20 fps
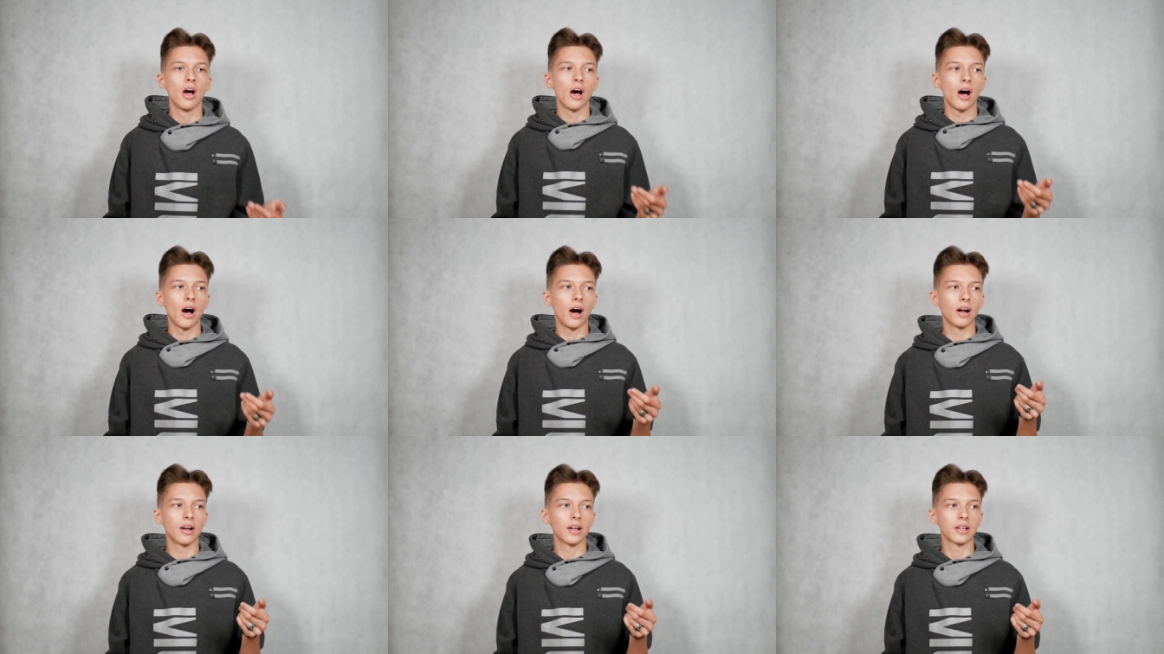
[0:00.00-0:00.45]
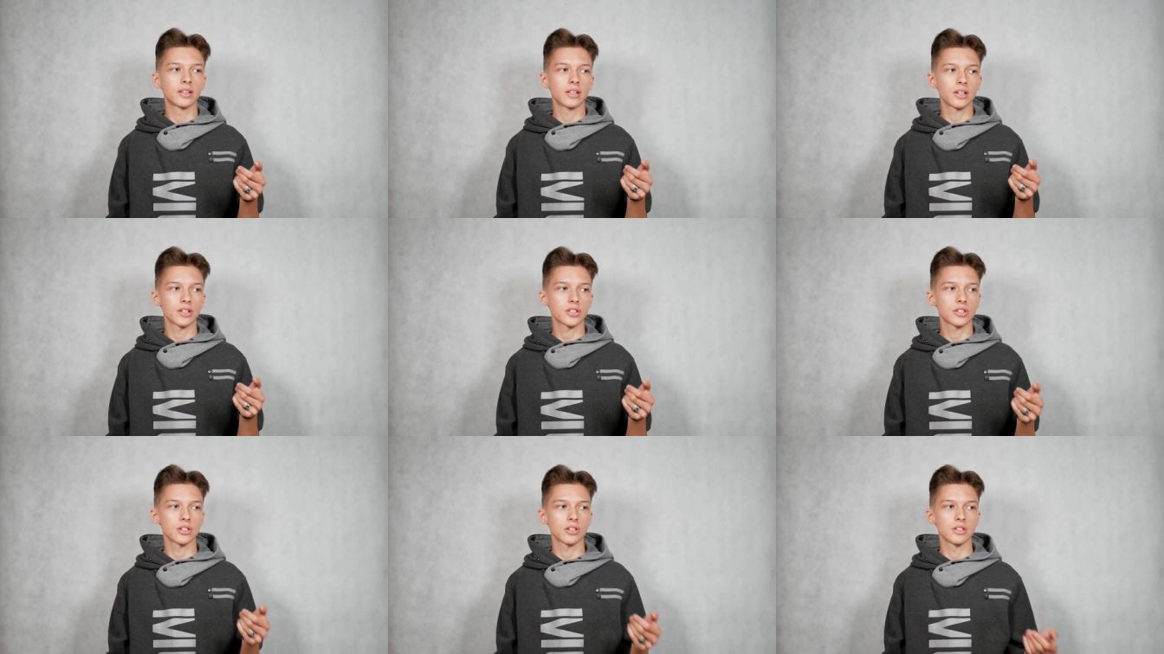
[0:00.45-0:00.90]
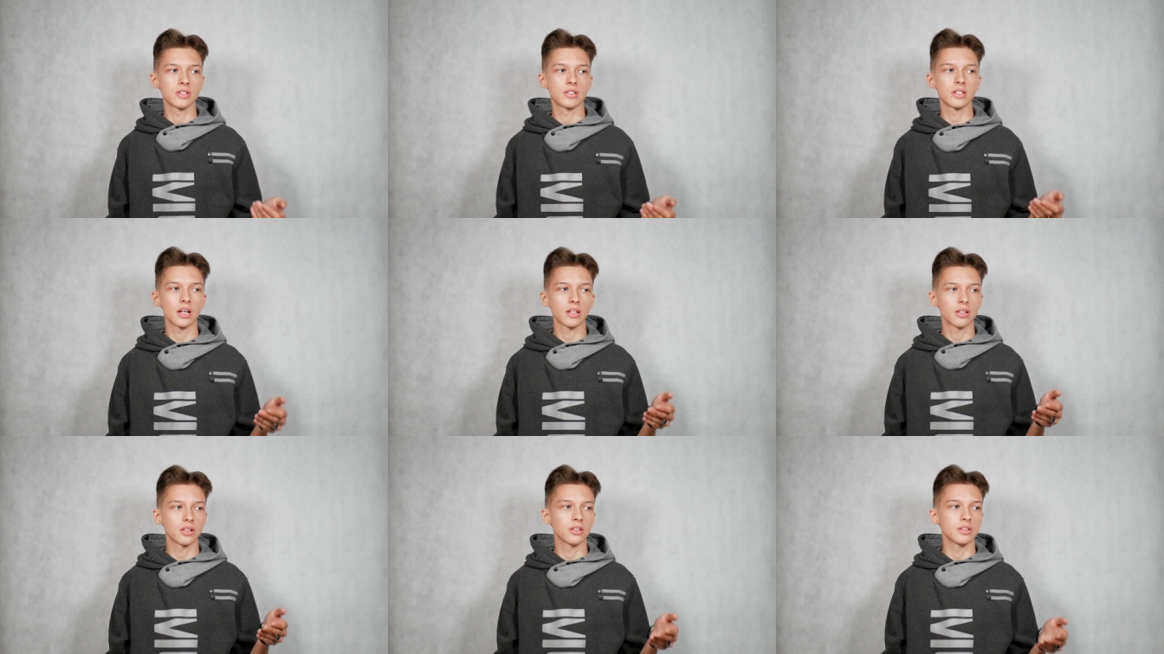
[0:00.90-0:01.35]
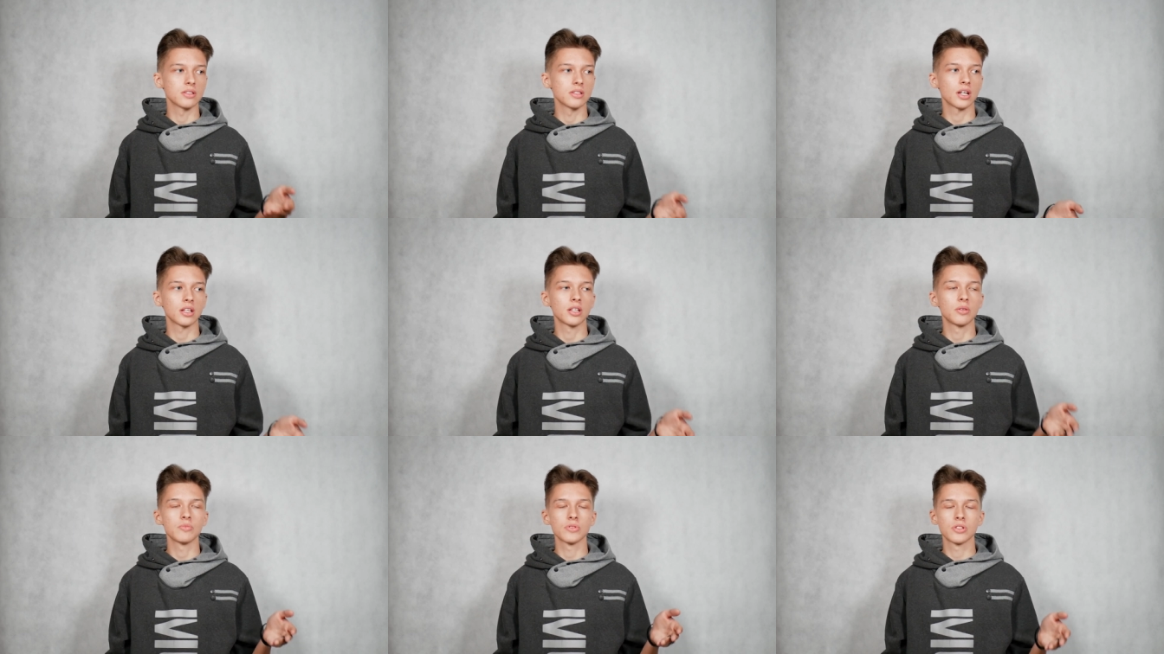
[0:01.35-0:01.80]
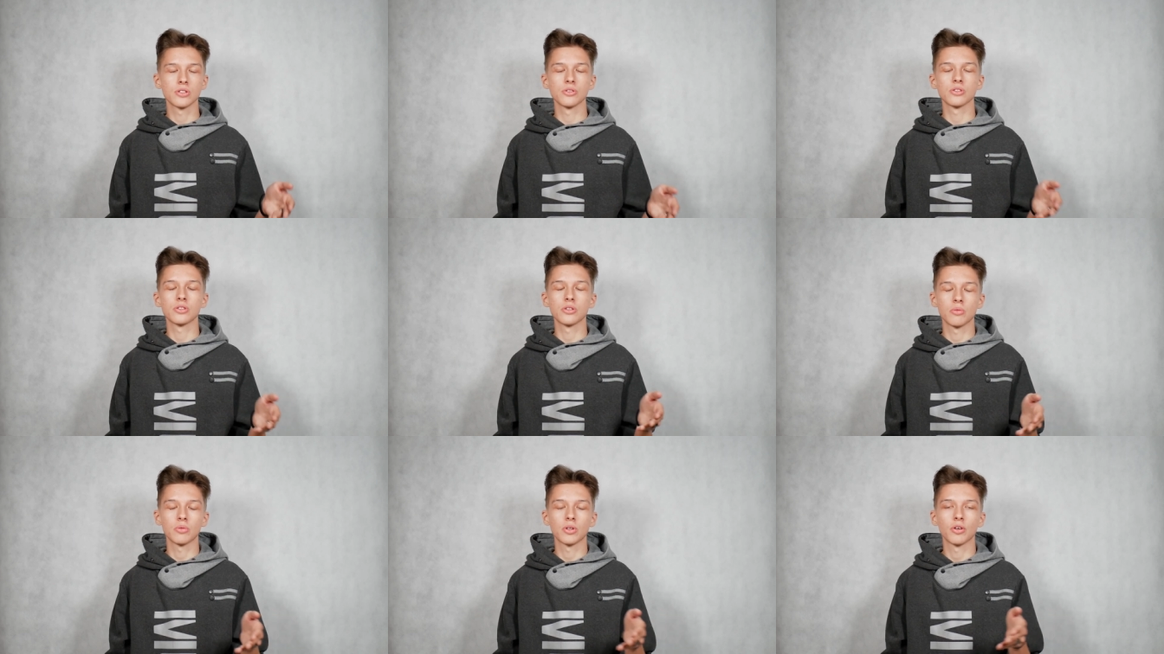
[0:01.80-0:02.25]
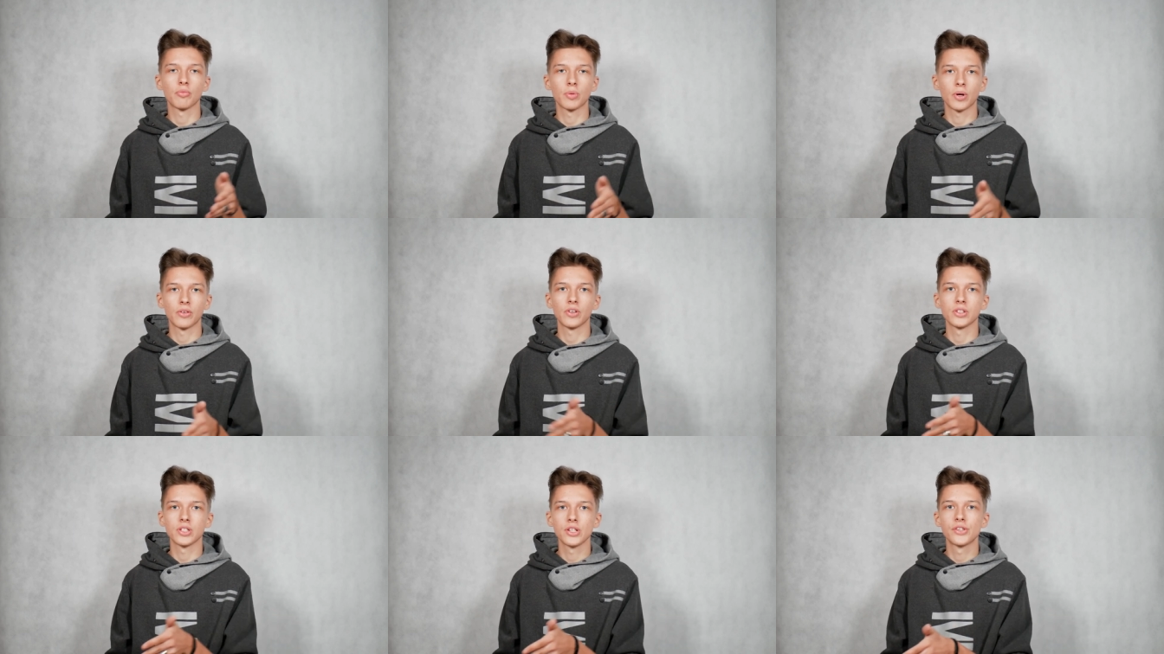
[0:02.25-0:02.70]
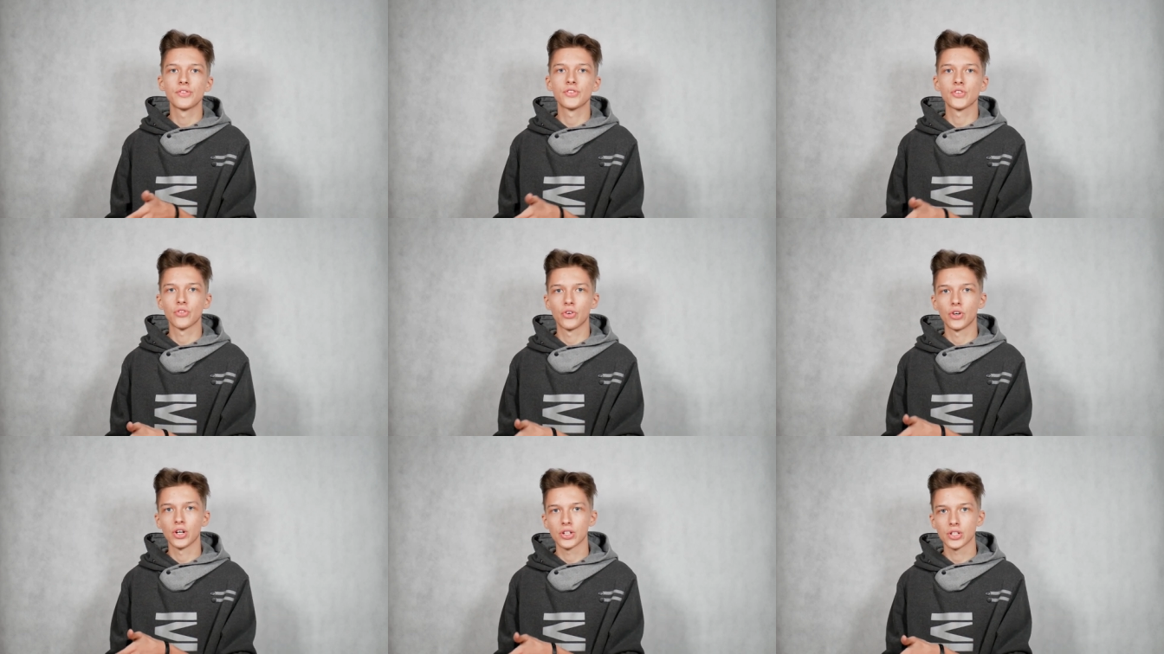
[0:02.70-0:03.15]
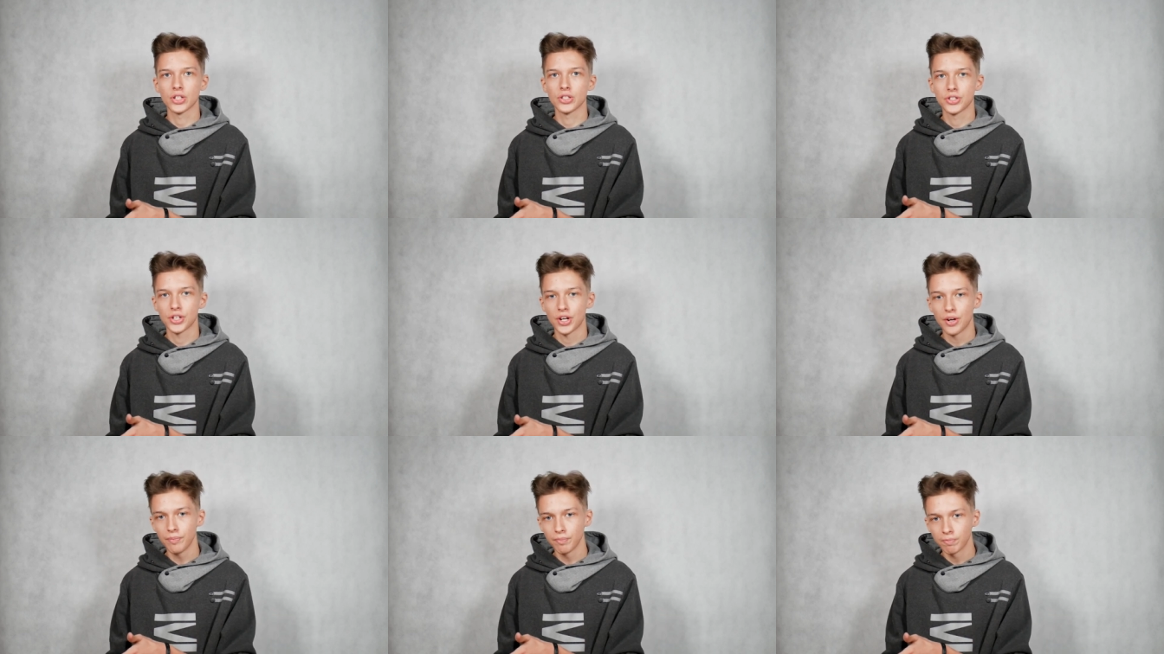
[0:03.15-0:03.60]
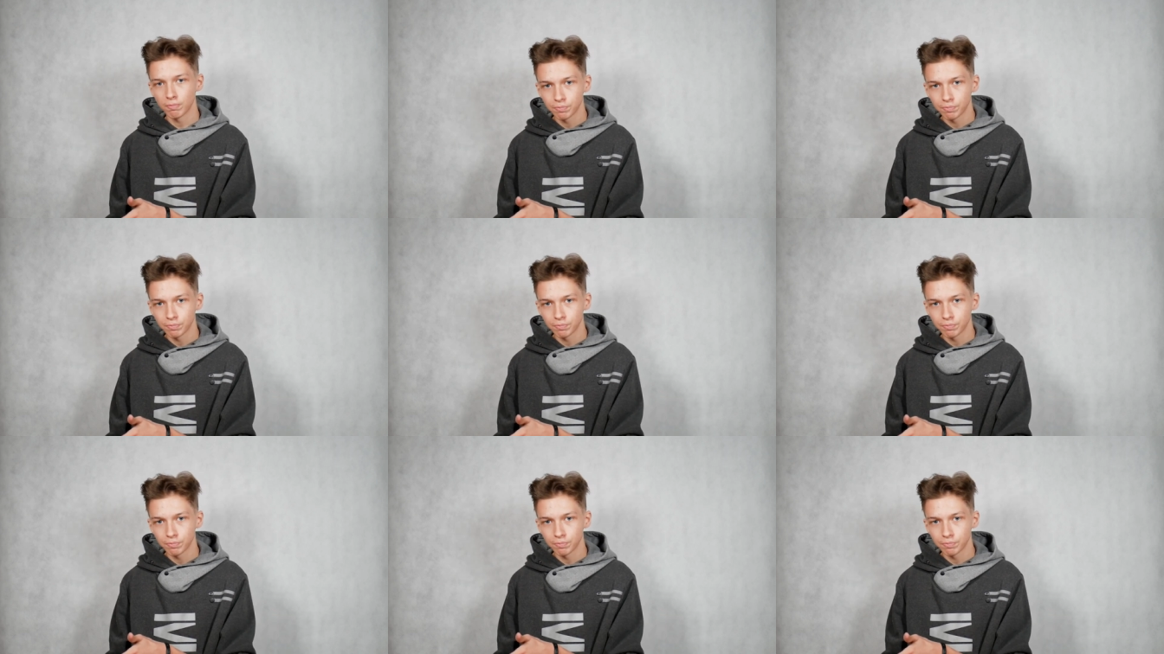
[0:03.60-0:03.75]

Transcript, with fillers: Ale też zanim, zanim zdążyłem to wprowadzić w swoje życie,